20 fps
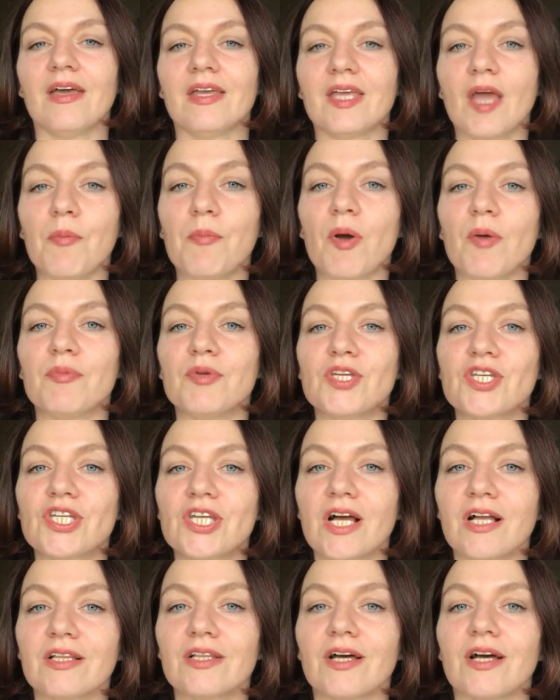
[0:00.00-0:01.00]
я
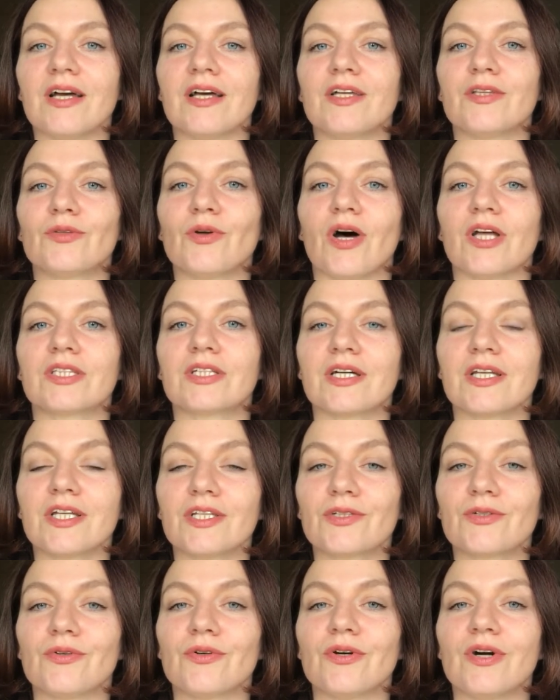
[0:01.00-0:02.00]
пообещала эту
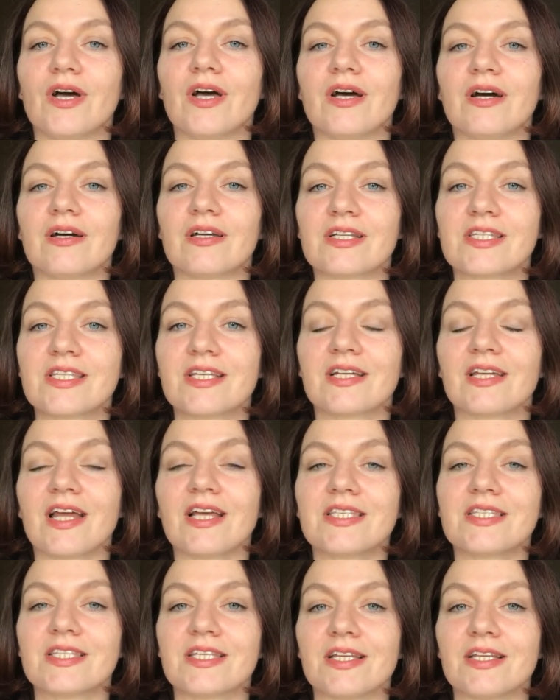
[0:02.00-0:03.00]
открытку
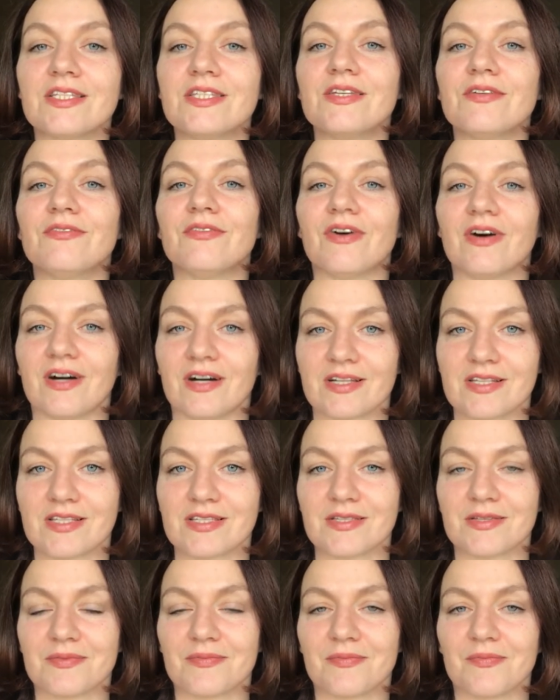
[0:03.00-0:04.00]
разыграть среди
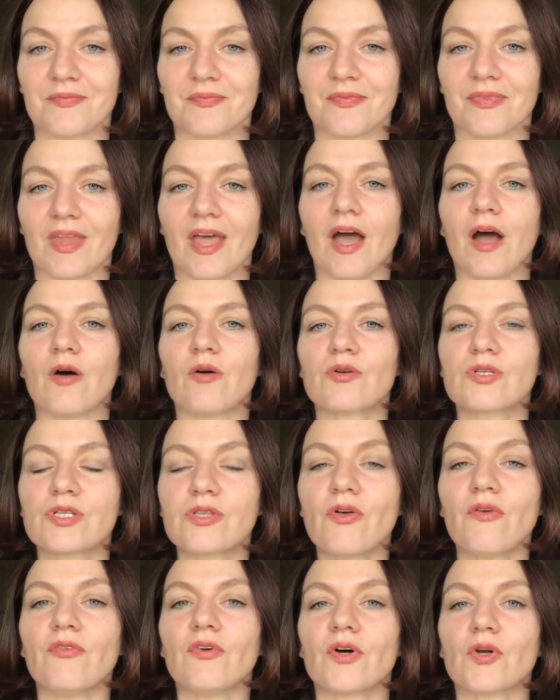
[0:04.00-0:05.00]
вас.
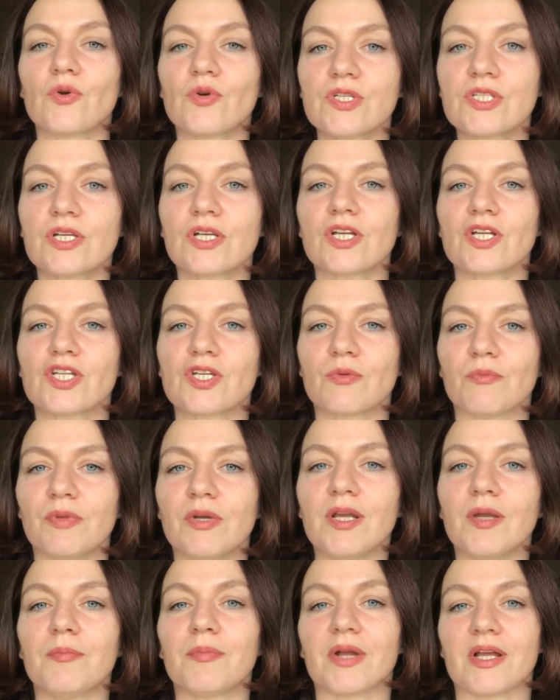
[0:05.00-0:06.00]
Условия розыгрыша
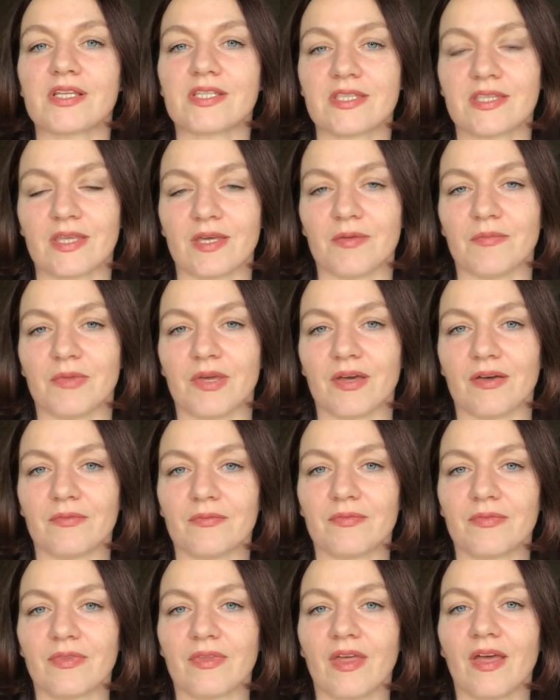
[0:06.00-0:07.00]
были простыми.
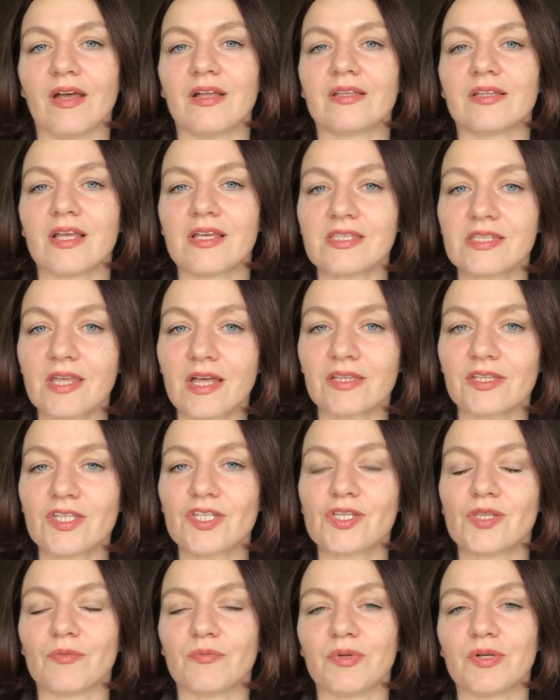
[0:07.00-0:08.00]

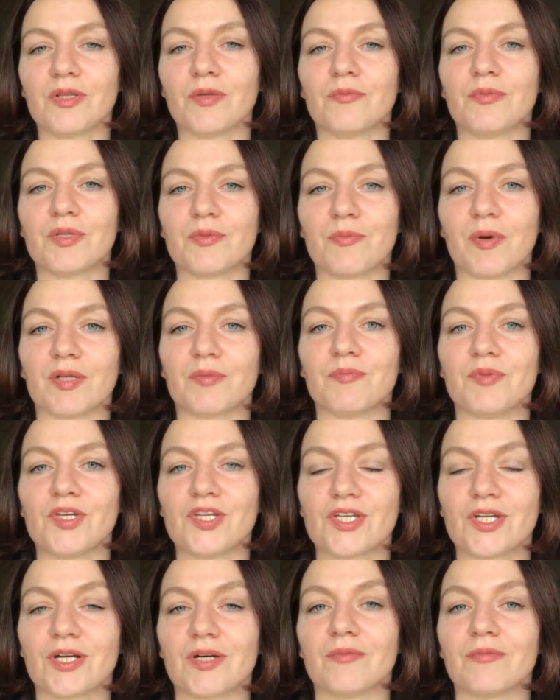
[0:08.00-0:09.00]
Достаточно было быть
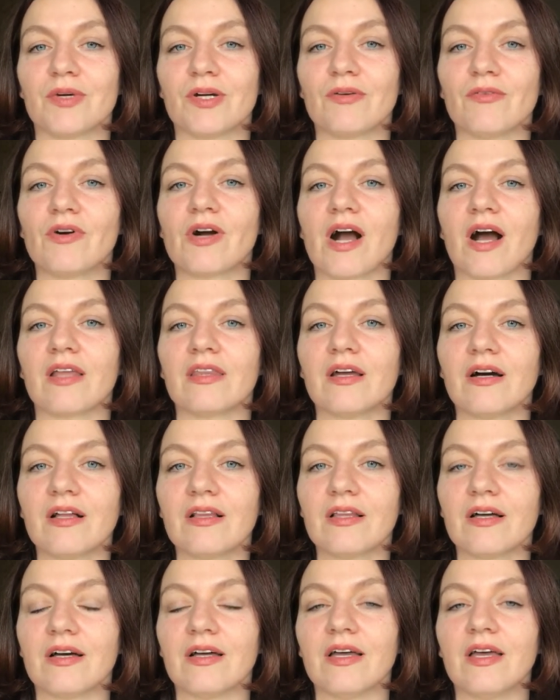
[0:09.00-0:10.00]
подписчиком моего
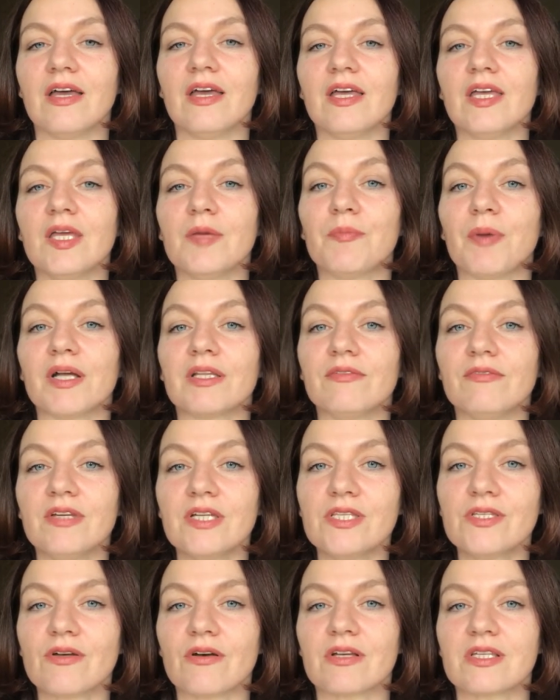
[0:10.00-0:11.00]
канала и под
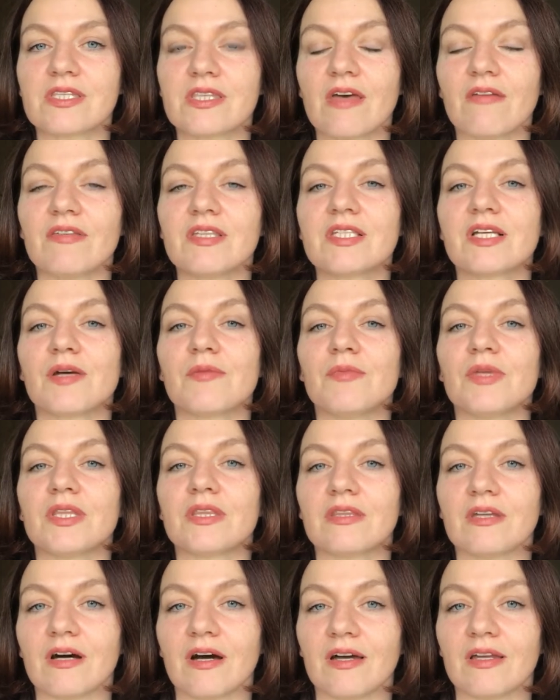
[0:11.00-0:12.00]
видео оставить
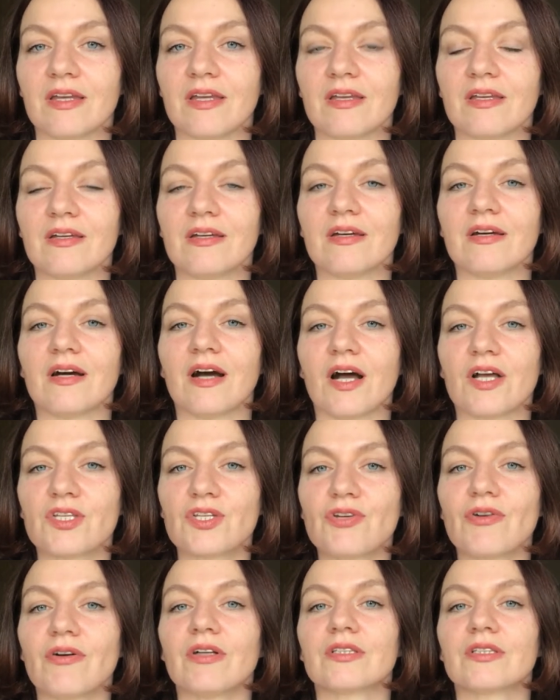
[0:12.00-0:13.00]
комментарий
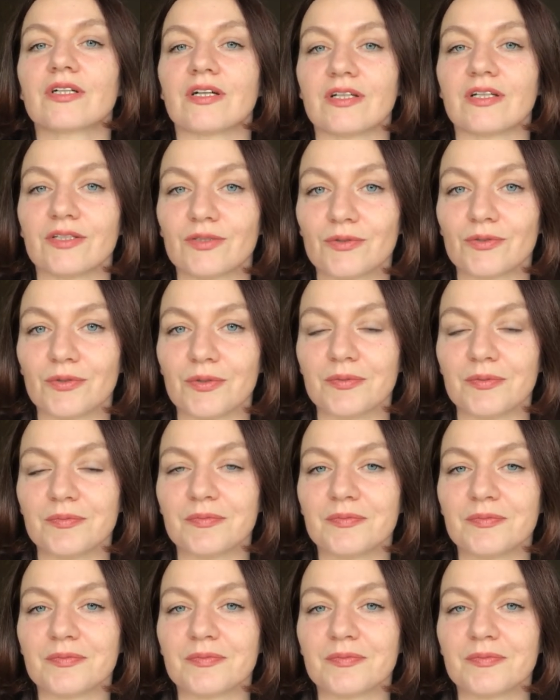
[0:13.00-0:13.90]
«Хочу открытку».